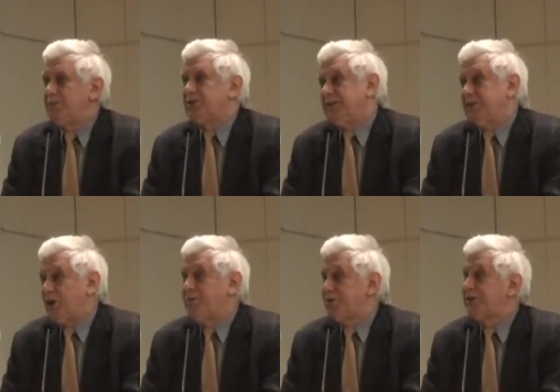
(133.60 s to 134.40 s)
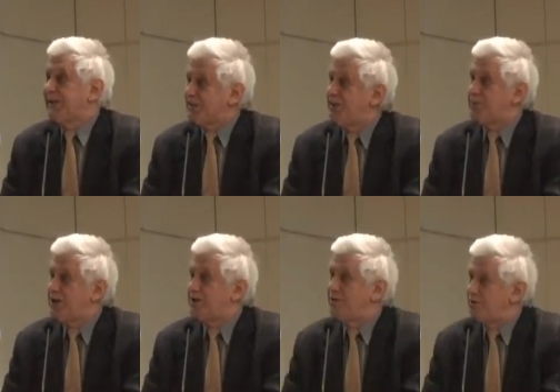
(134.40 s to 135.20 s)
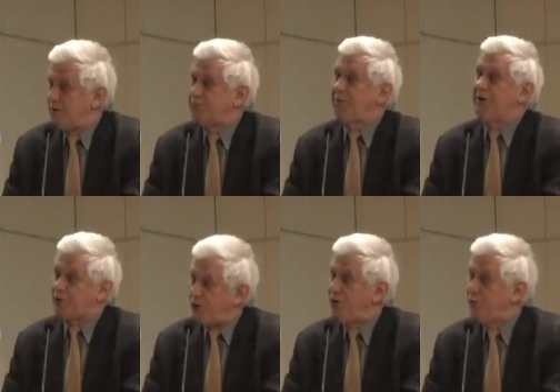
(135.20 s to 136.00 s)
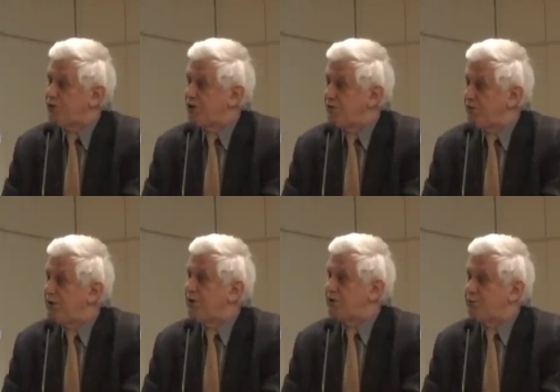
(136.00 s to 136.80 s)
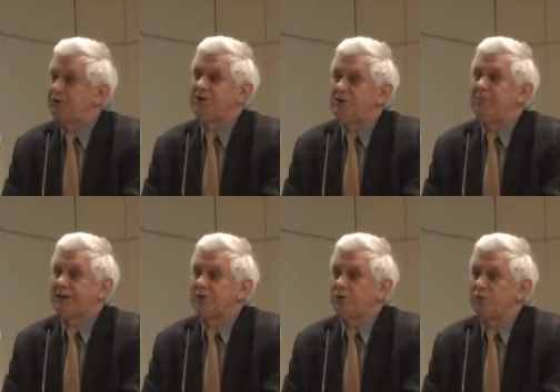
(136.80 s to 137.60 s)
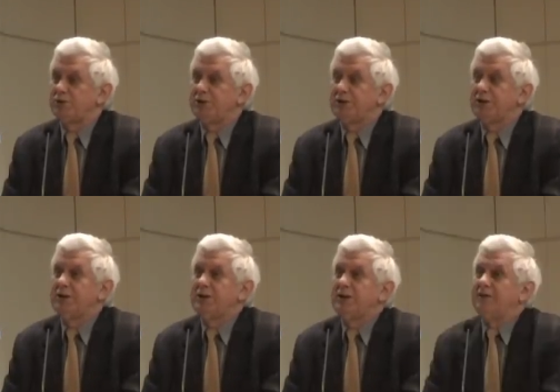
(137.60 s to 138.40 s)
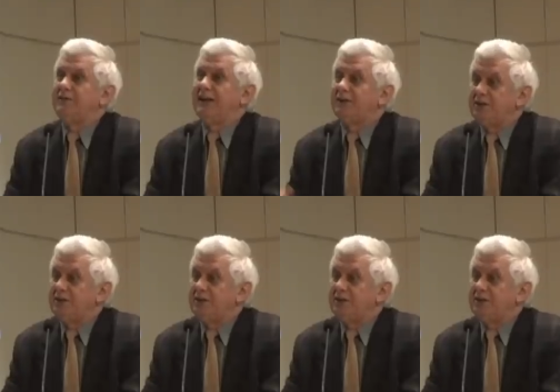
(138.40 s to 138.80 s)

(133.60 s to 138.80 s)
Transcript: Może nawet dobrze, że tak nie przeszedł, to przepatrzono mu się z pozycji bardzo różnych prawda?